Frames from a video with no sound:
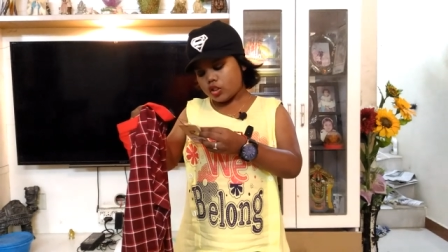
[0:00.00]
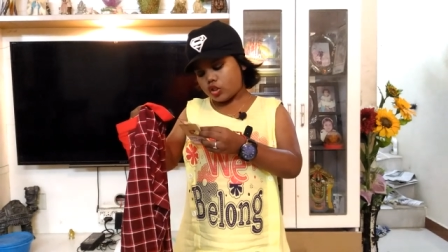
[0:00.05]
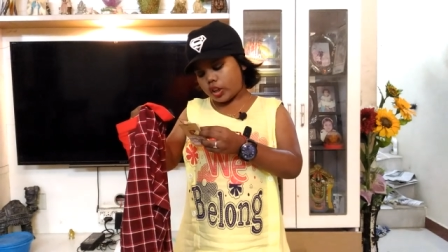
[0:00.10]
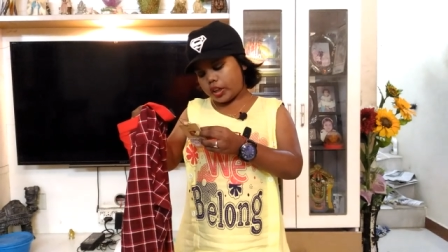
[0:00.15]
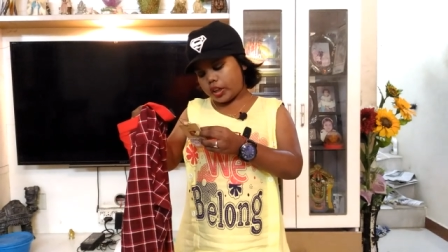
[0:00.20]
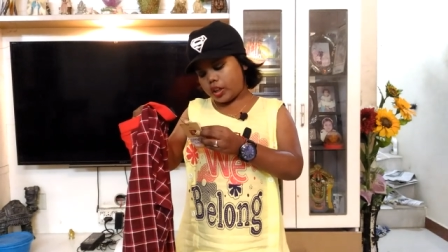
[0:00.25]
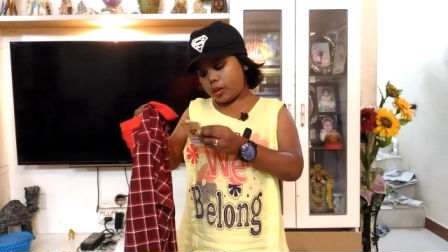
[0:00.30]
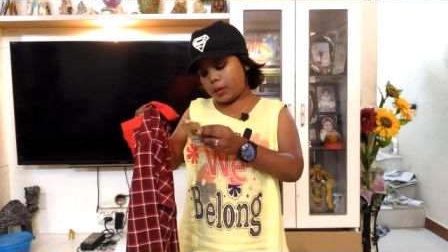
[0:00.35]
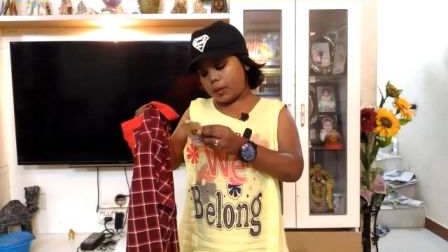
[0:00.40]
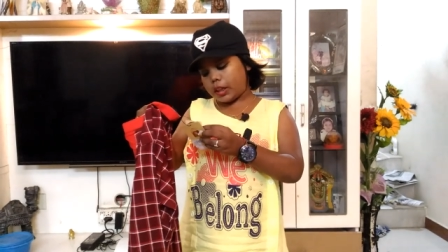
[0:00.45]
ஸோ
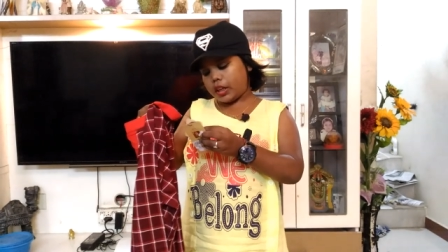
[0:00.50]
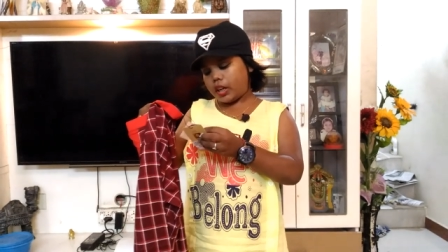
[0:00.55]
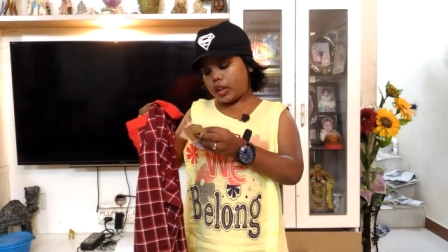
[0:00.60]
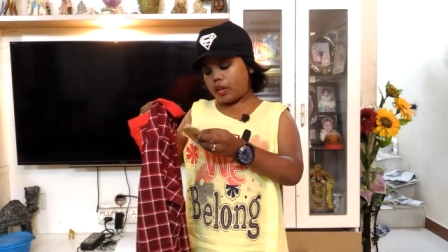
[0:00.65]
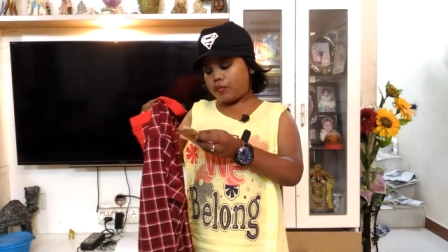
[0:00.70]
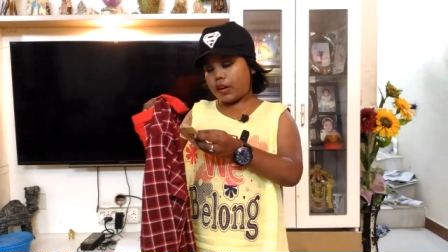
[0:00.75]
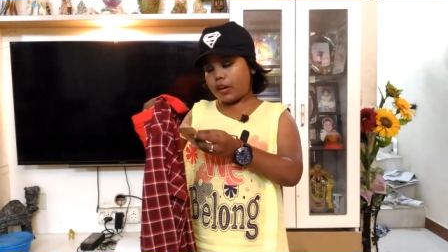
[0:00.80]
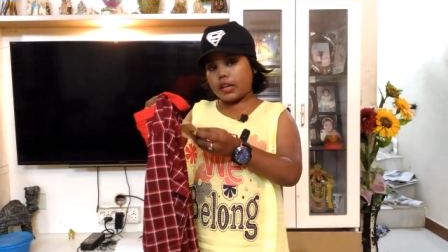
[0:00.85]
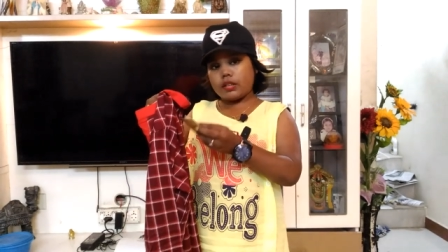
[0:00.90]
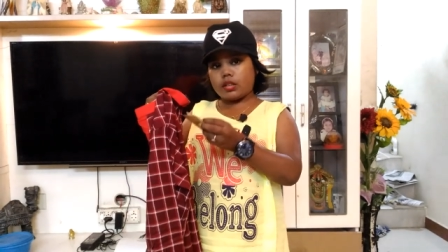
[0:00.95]
இது
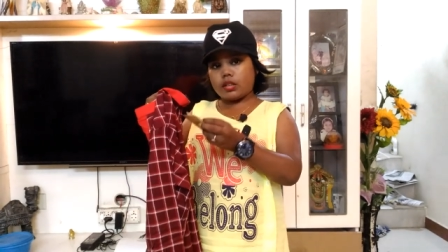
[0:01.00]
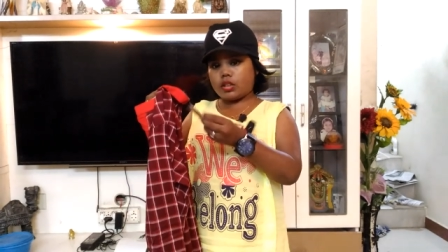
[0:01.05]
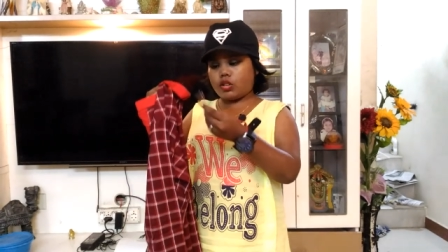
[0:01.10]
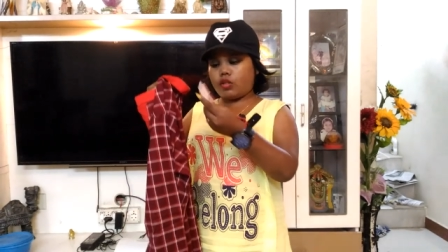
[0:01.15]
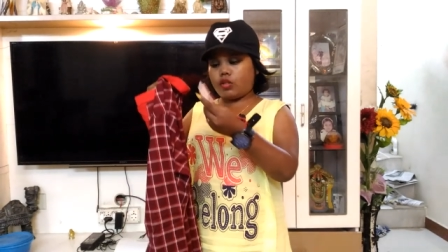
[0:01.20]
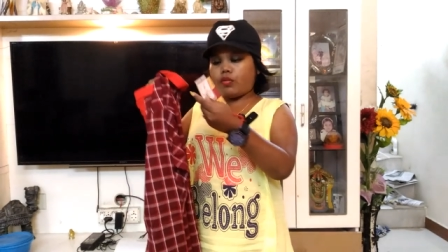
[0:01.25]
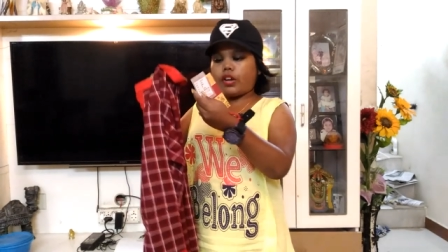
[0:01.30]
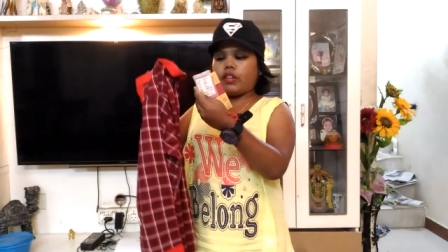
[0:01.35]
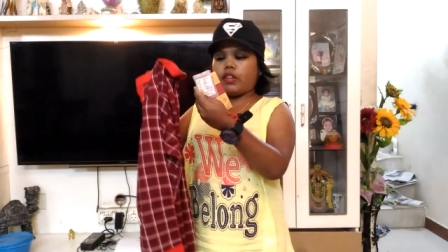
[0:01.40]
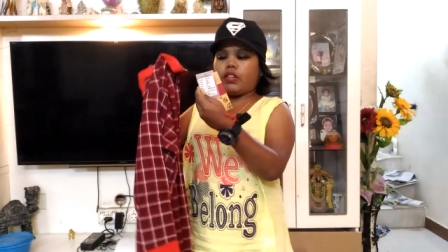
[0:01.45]
பார்த்தீங்கன்னா ஃபைவ்
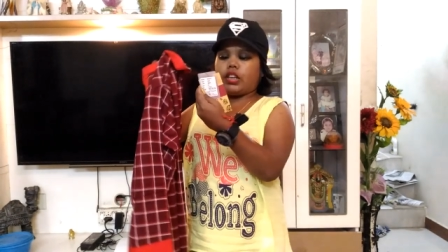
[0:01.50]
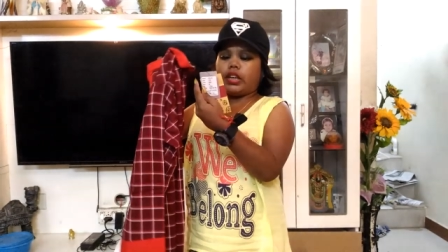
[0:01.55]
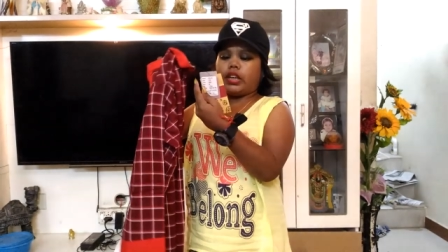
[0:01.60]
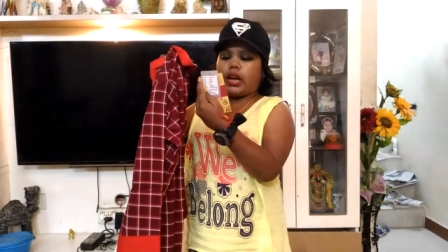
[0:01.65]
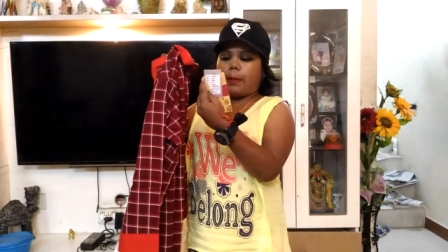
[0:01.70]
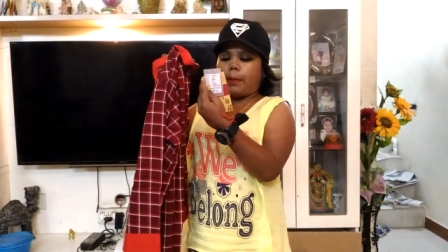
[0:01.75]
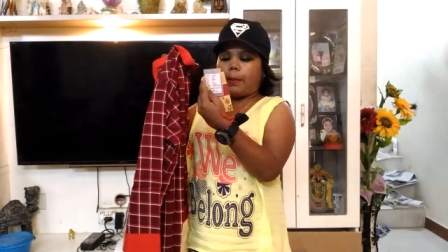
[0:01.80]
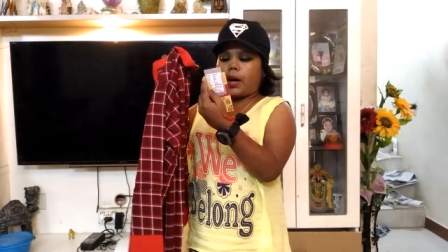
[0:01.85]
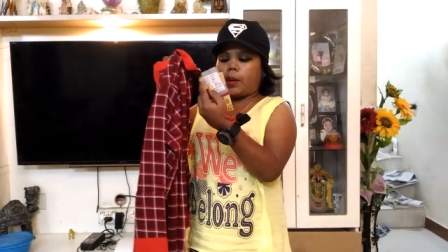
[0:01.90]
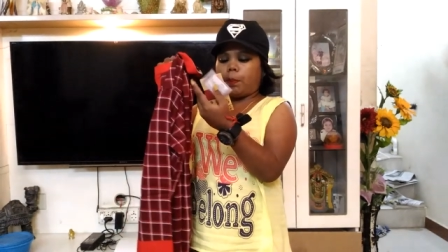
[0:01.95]
சிக்ஸ்டி ஃபைவ் வந்து
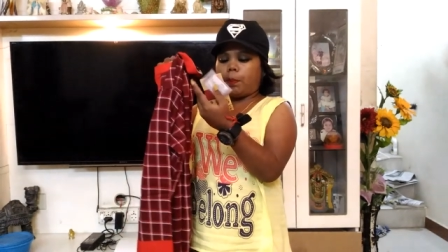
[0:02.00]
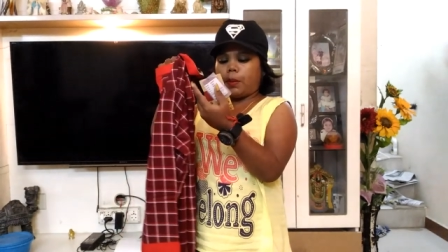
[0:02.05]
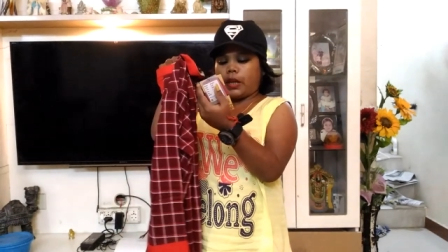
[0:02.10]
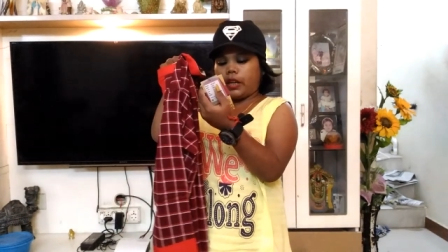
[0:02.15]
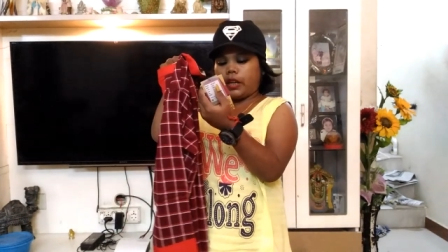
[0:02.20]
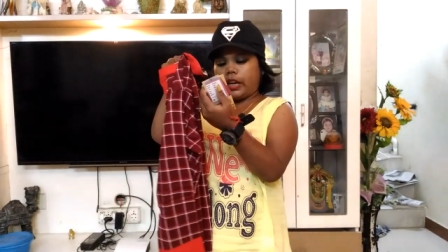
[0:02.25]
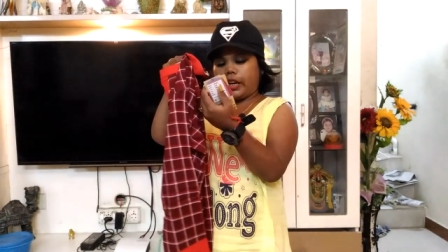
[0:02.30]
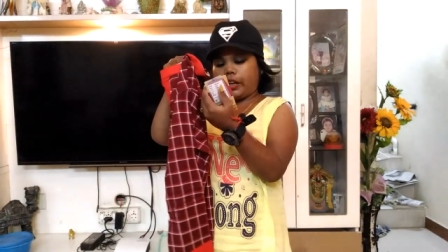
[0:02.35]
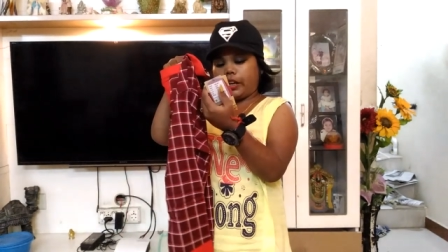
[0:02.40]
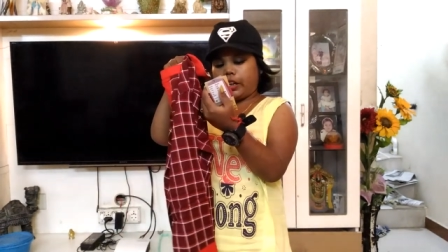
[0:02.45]
எம்ஆர்பி
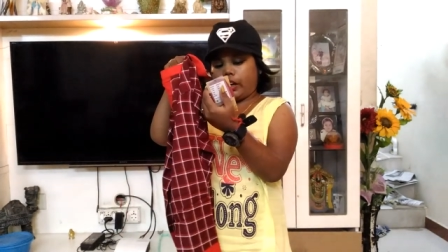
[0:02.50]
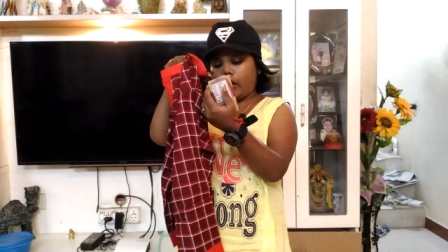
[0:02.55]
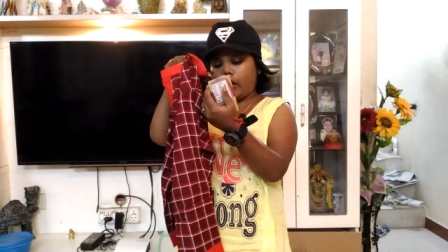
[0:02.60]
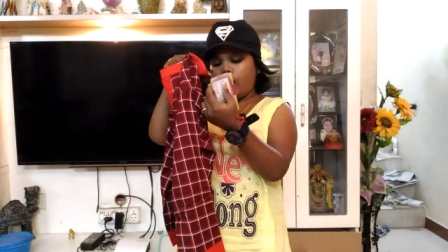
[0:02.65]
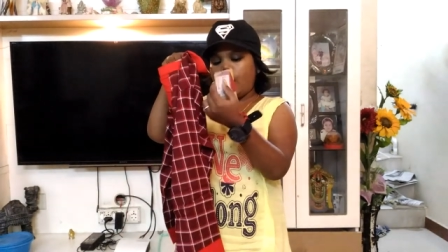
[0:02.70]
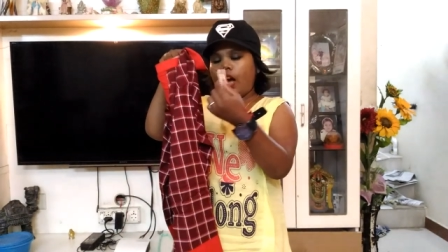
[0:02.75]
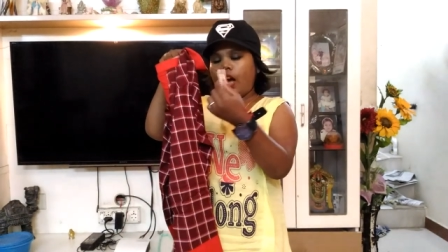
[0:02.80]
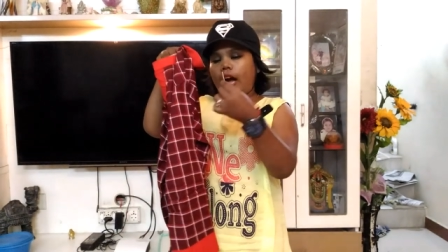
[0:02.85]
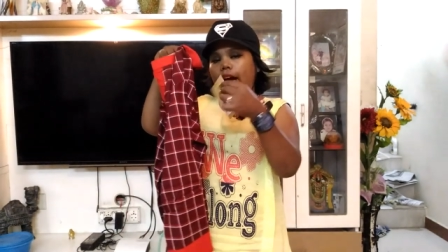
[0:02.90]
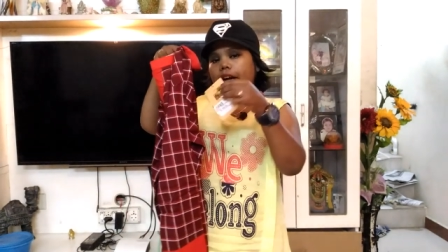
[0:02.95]
ரேட்டு
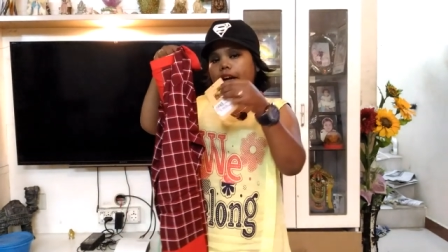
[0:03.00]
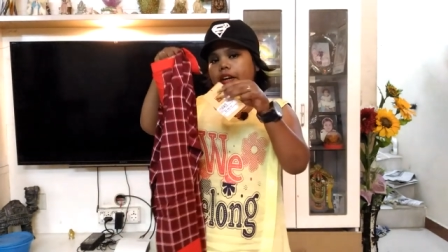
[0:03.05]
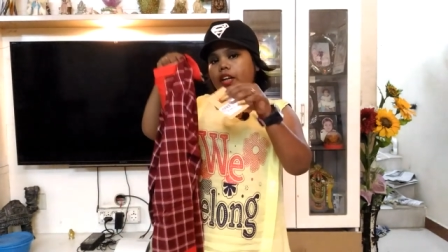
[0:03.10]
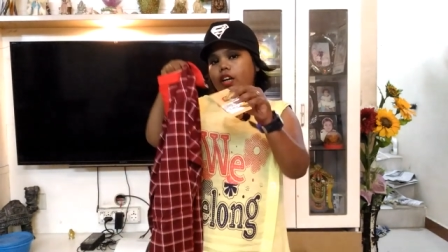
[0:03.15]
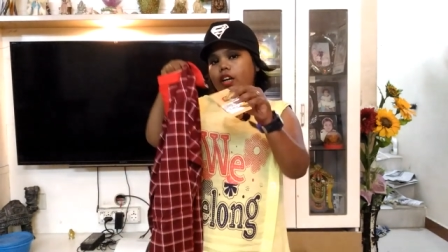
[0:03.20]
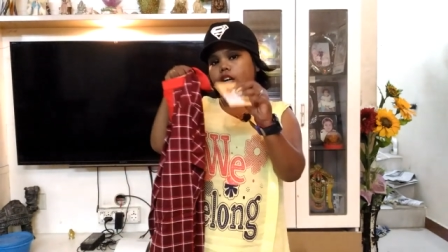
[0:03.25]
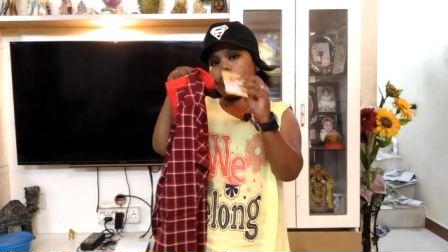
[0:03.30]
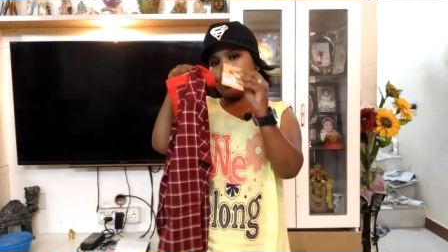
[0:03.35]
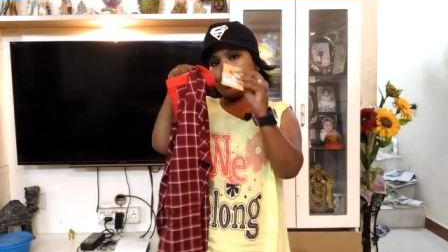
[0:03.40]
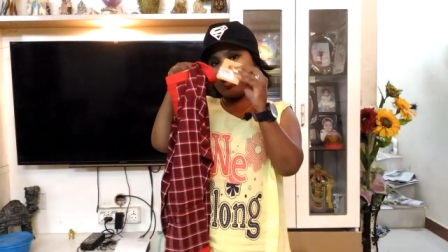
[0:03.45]

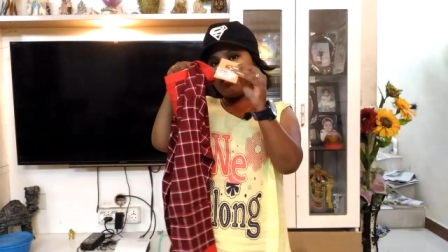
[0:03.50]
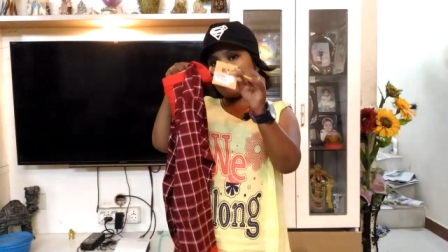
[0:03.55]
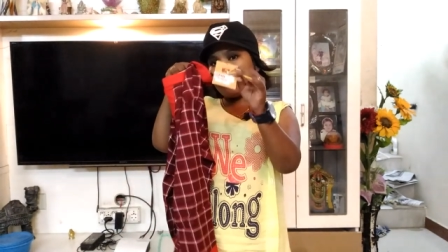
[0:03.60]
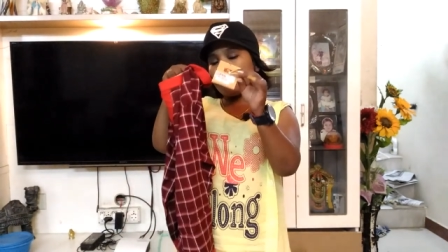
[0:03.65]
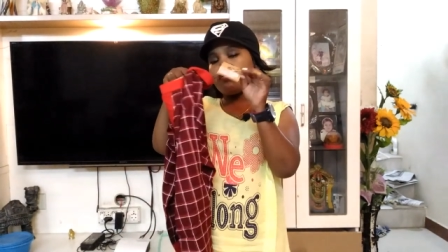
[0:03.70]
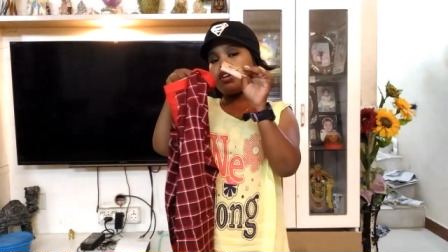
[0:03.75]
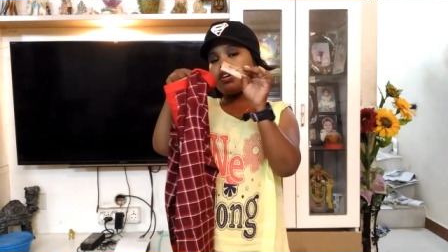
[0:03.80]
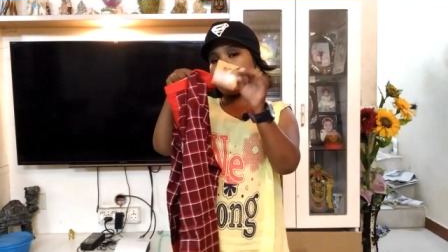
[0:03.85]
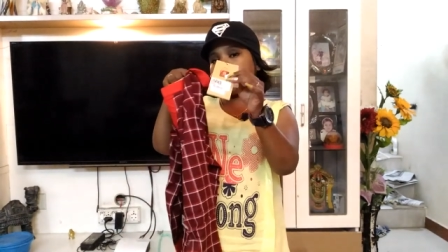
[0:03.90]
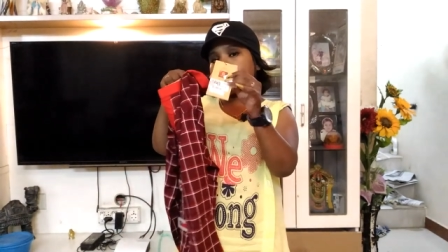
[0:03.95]
அண்டு இது
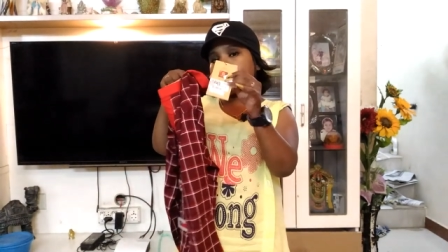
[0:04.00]
ஃபிஃப்டி